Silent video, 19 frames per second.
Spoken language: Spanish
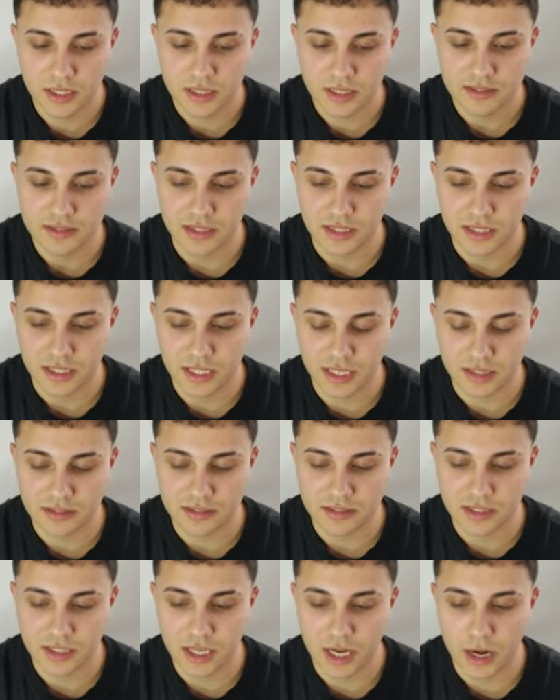sería
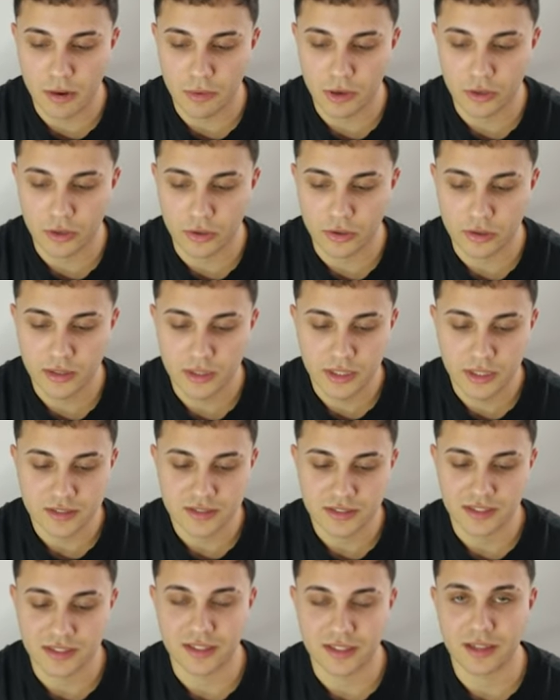recién en el valor
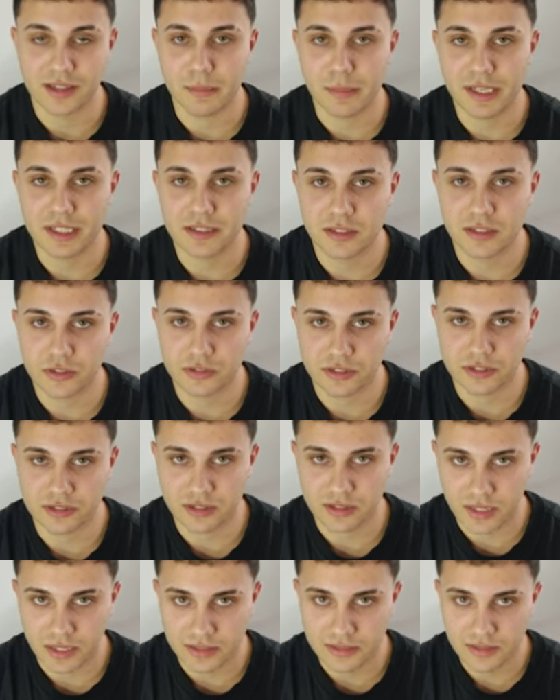
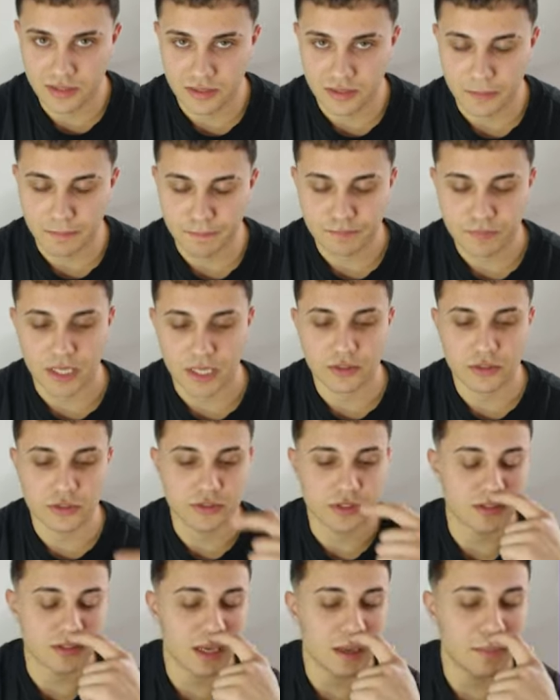70.067.
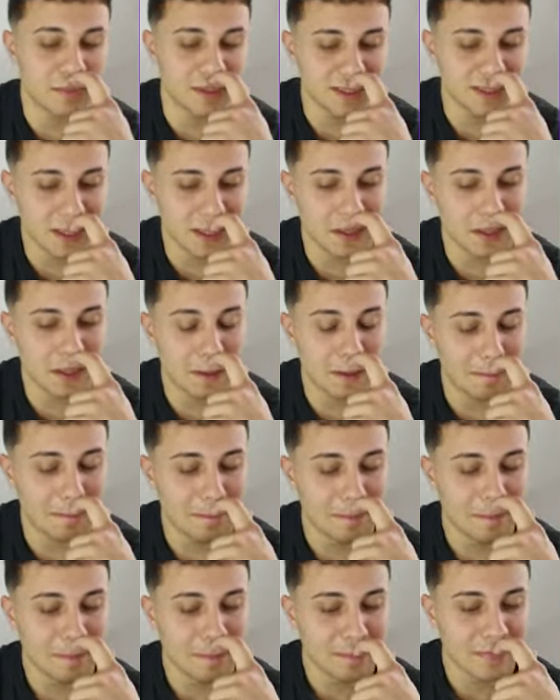Entonces, a pesar de,
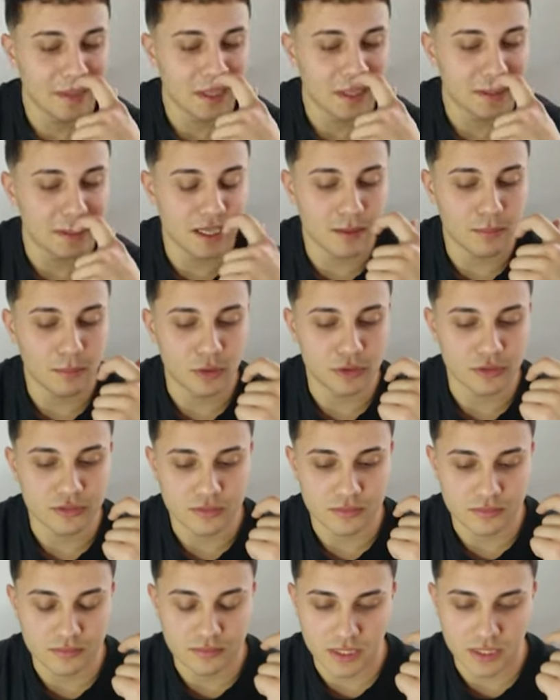digamos,
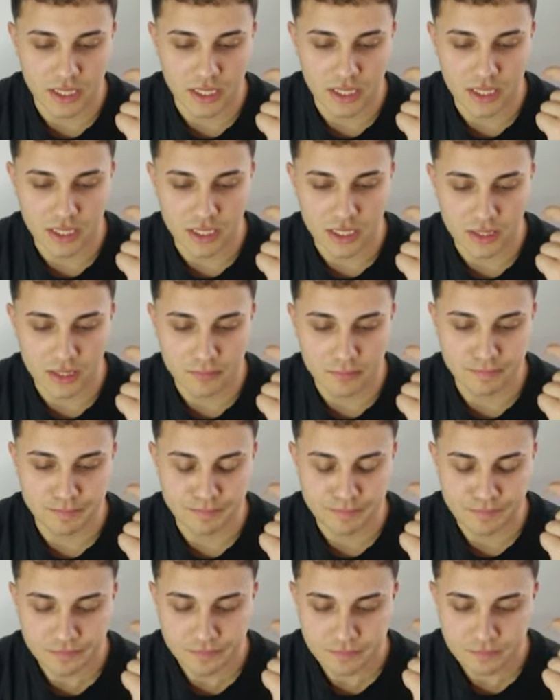de que mm,
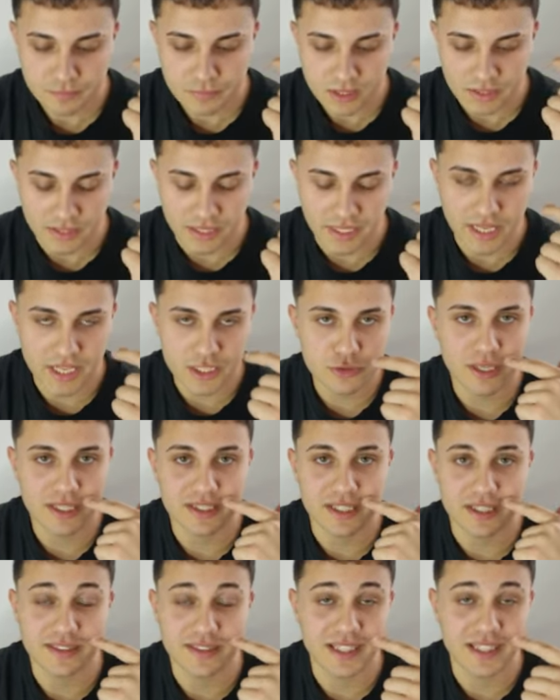de que hay una
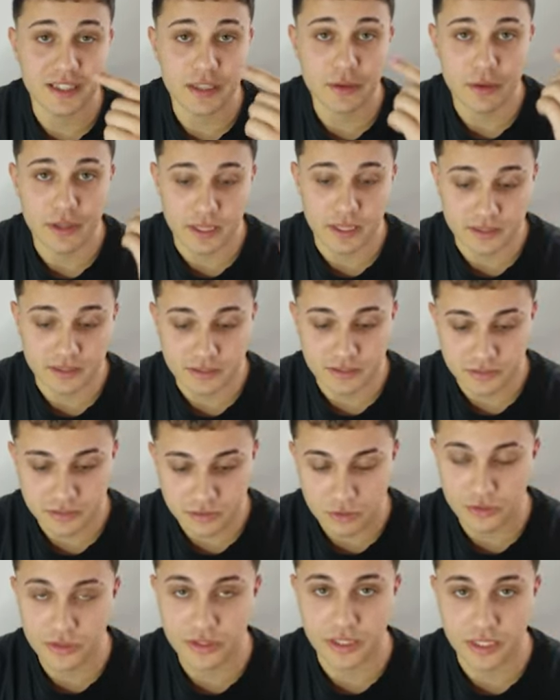tentativa de
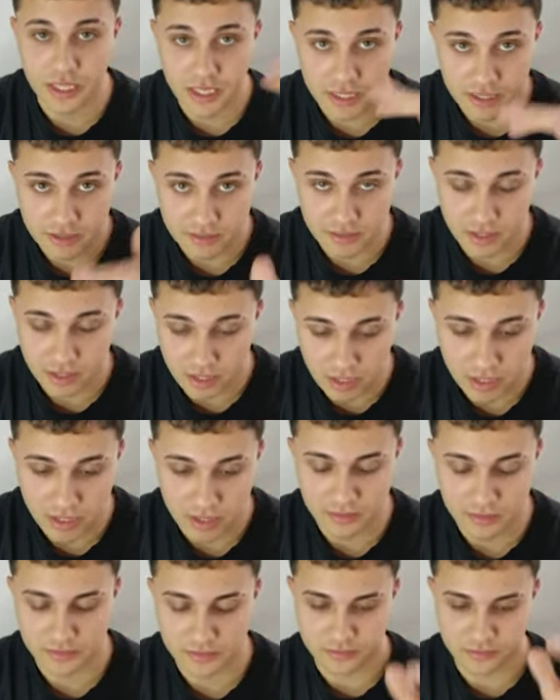recesión, y ahí está
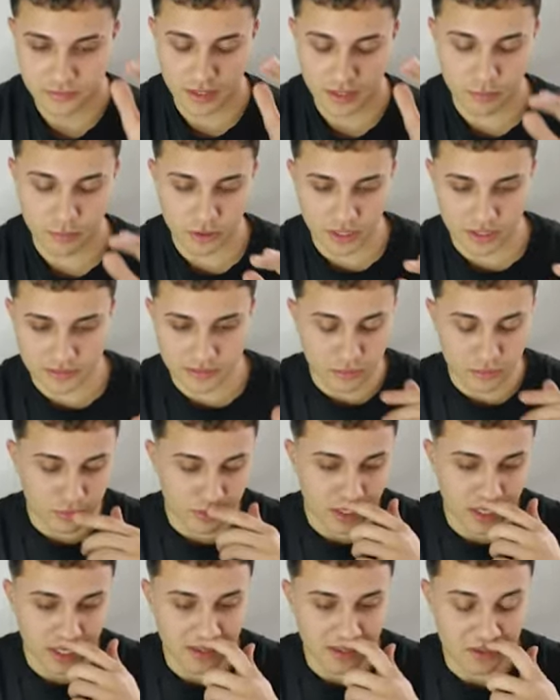la, digamos, la
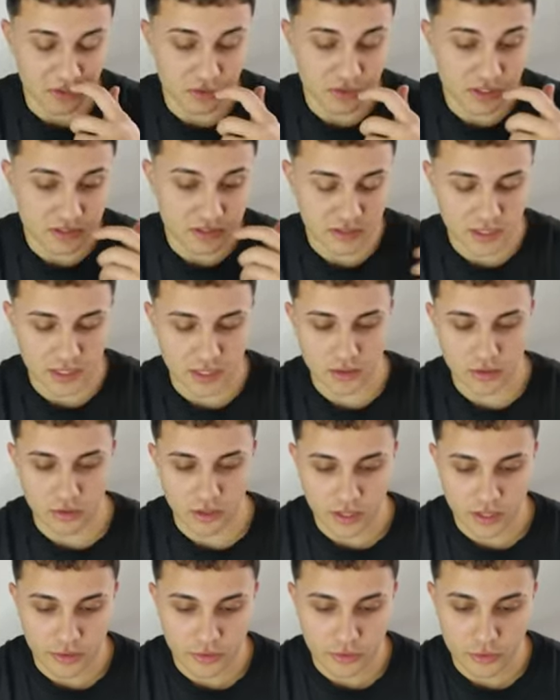segunda noticia de la
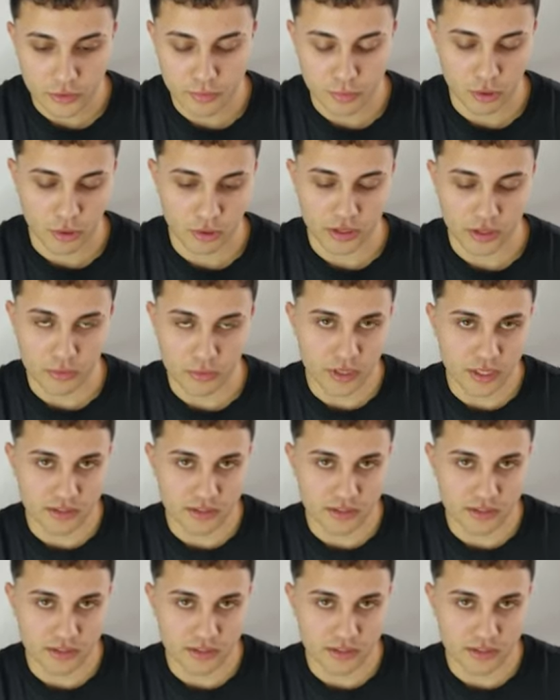jornada de hoy, por lo que voy a